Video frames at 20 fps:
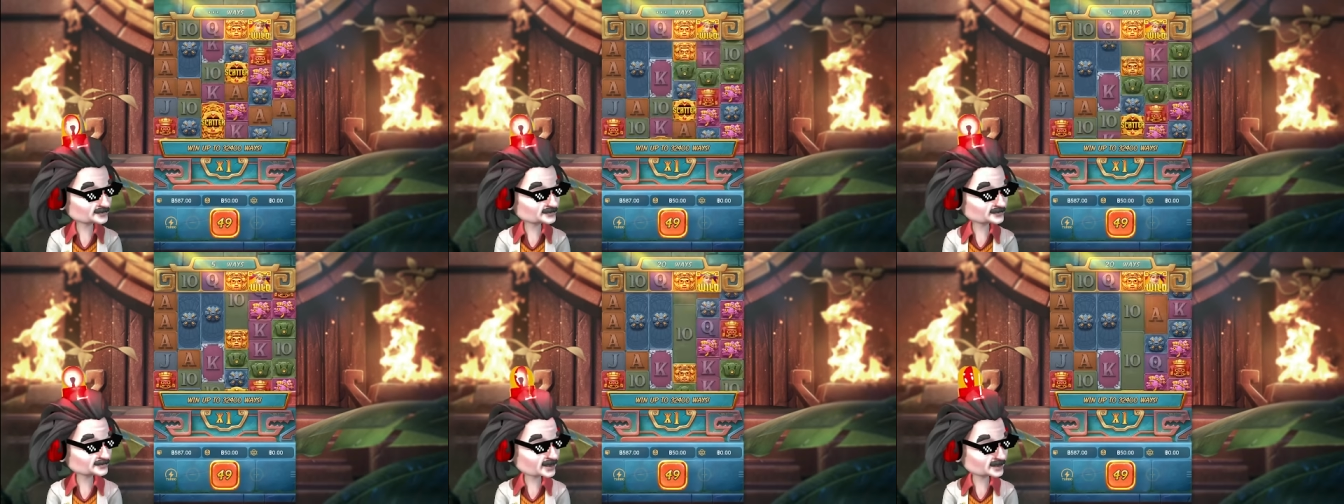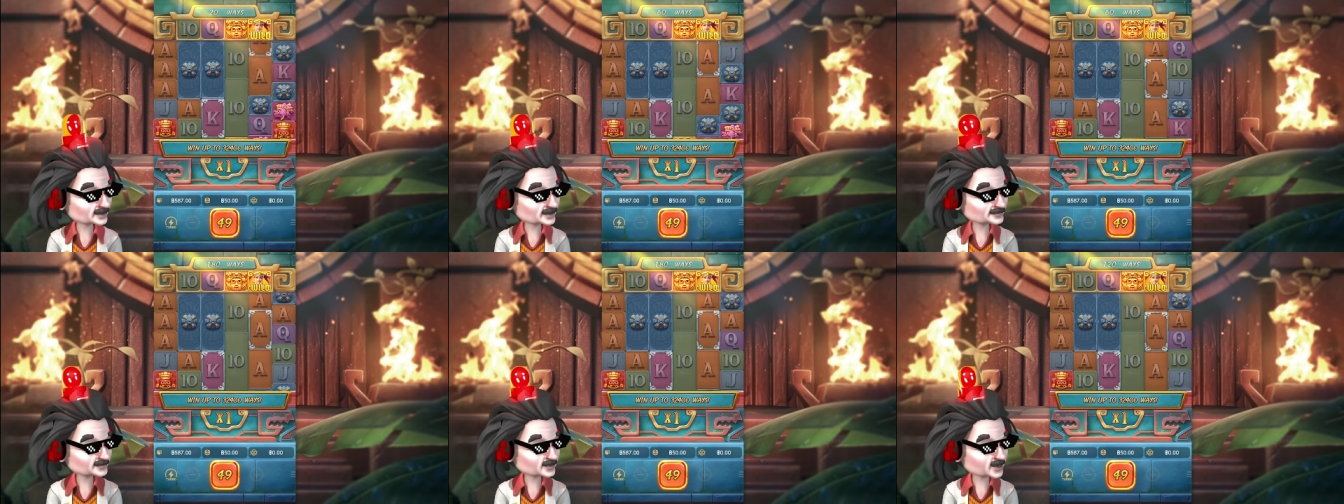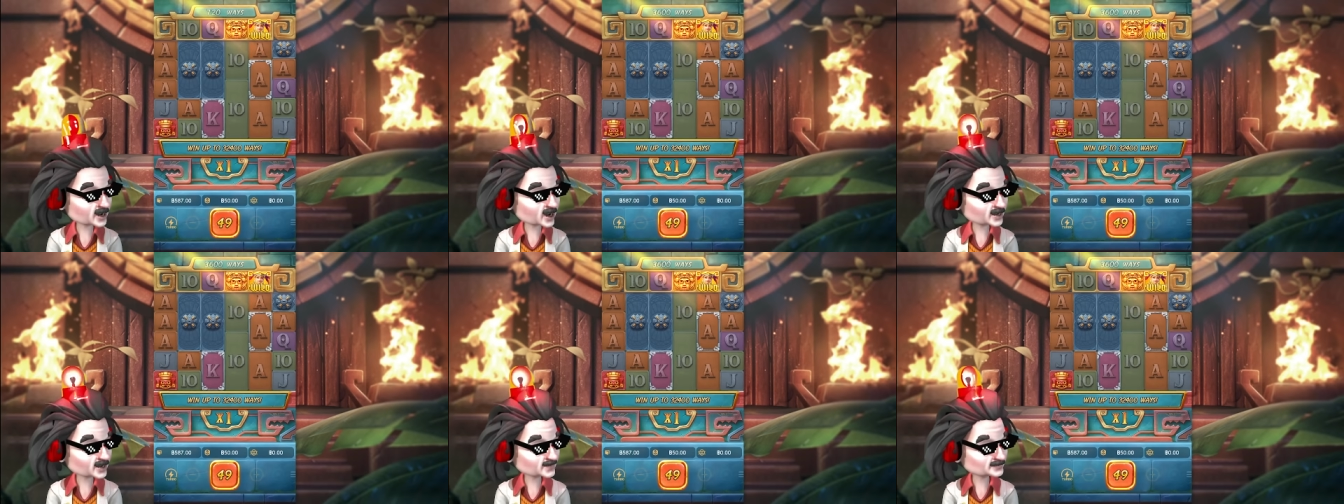นะก็
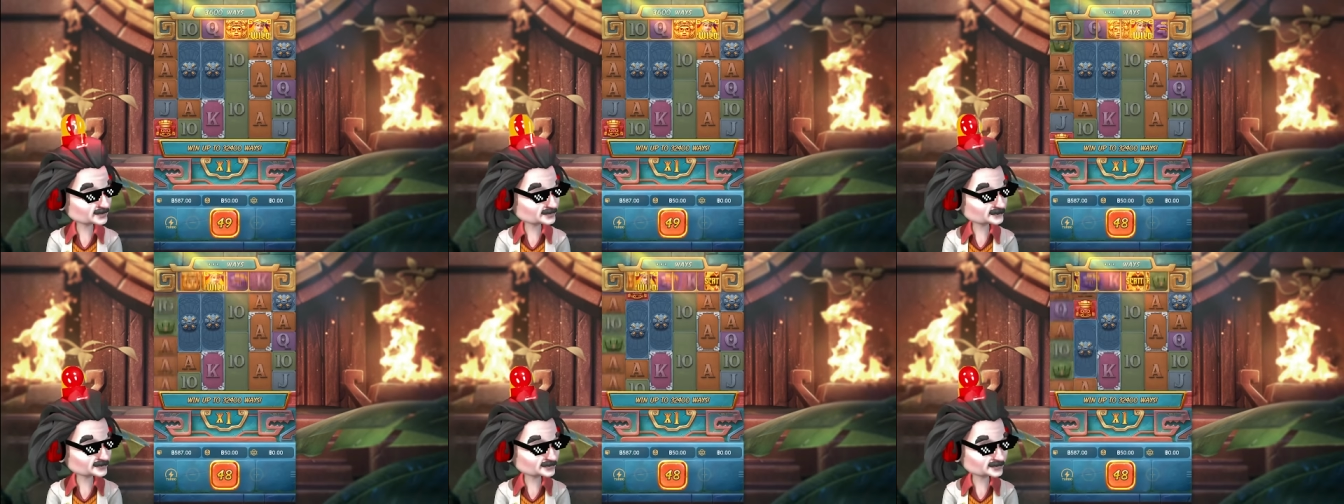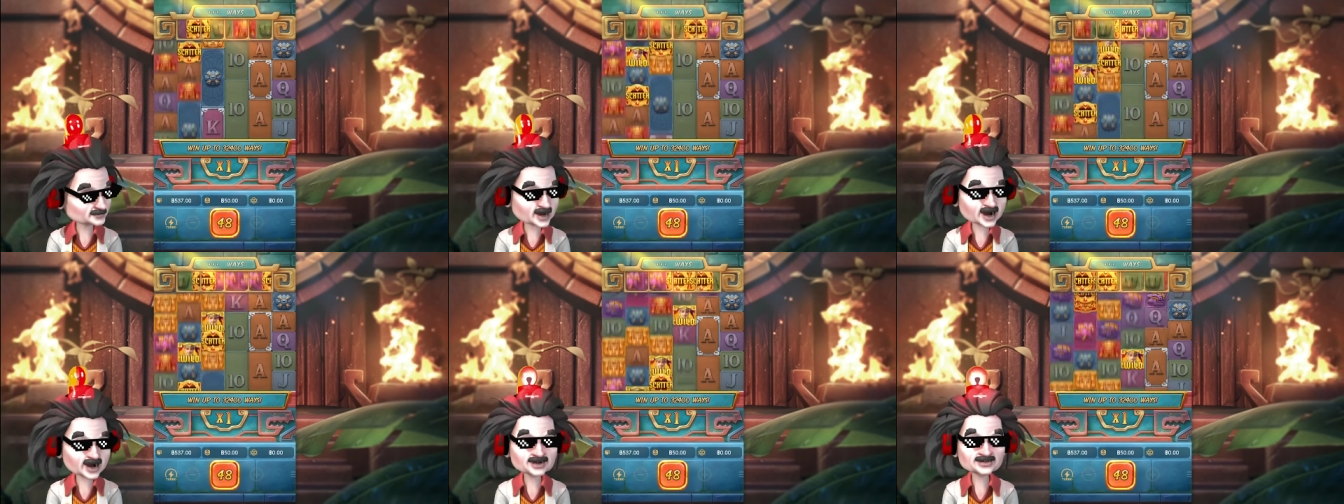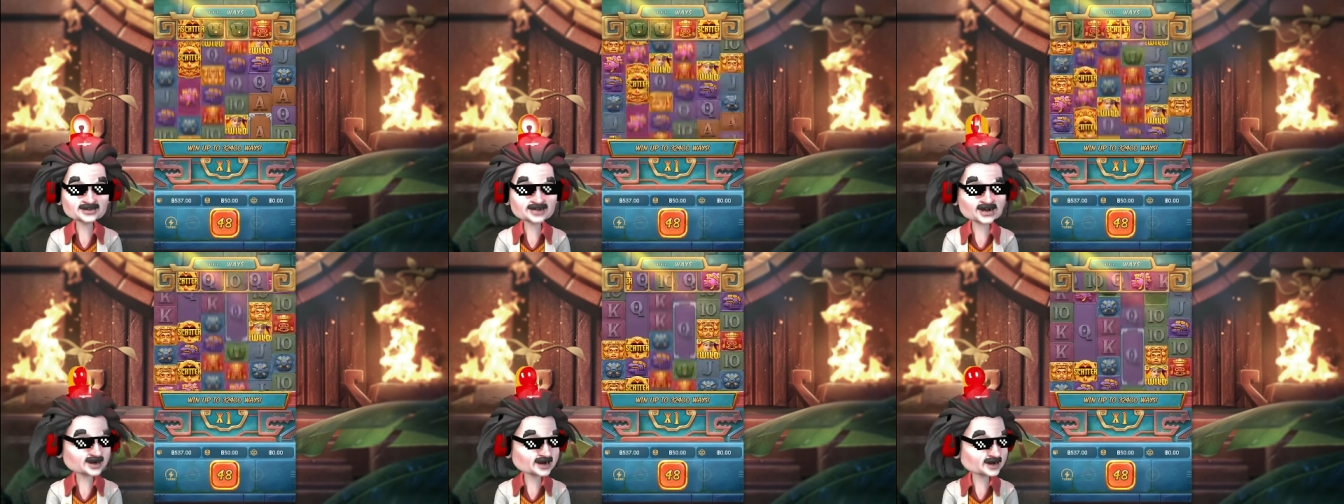ใครที่
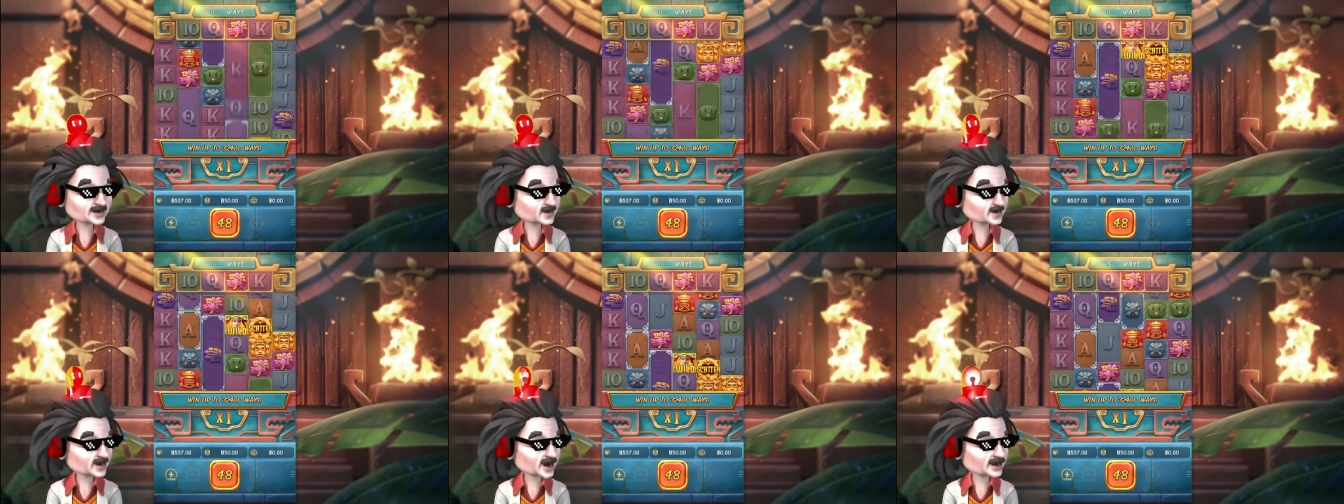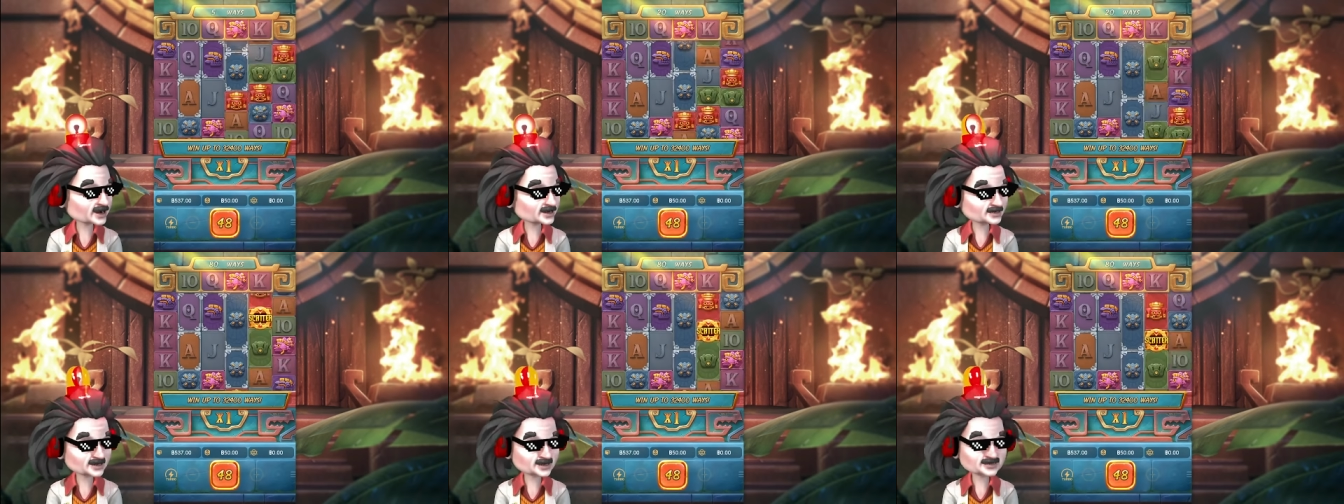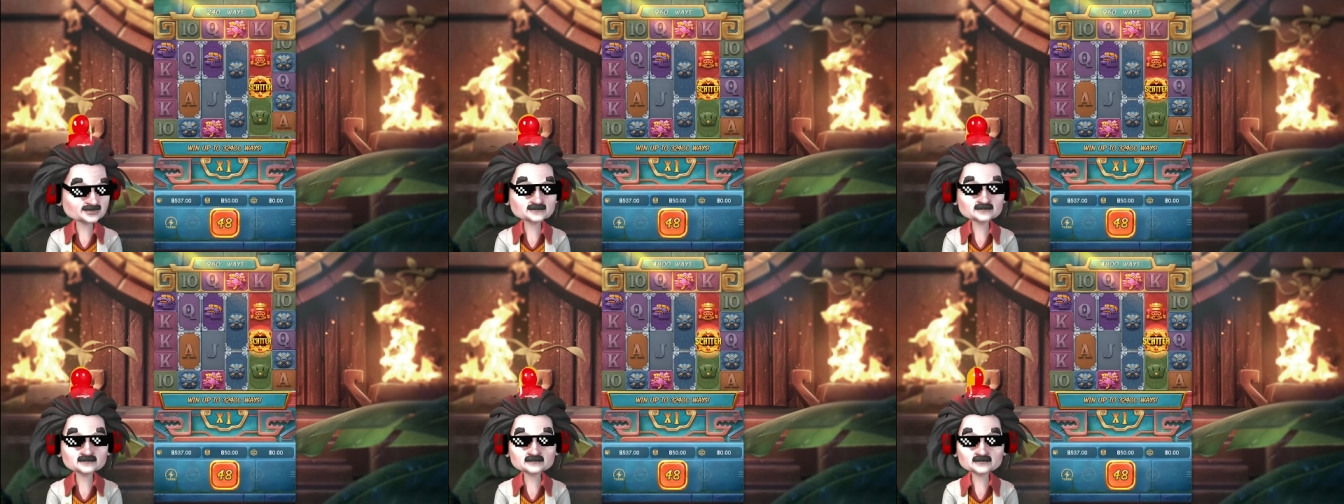อยากให้ข้าเล่นเกม